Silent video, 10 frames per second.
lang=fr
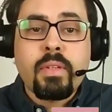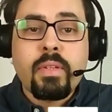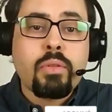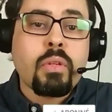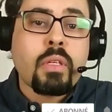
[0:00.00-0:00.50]

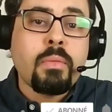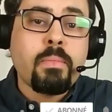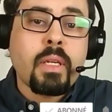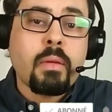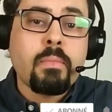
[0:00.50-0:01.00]
facteurs qui
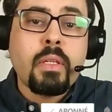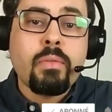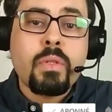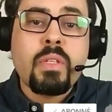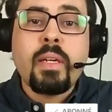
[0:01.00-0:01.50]
permet
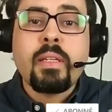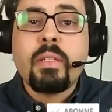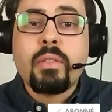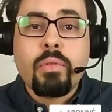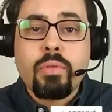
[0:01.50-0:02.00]
aussi la
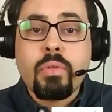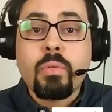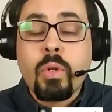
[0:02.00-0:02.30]
destruction.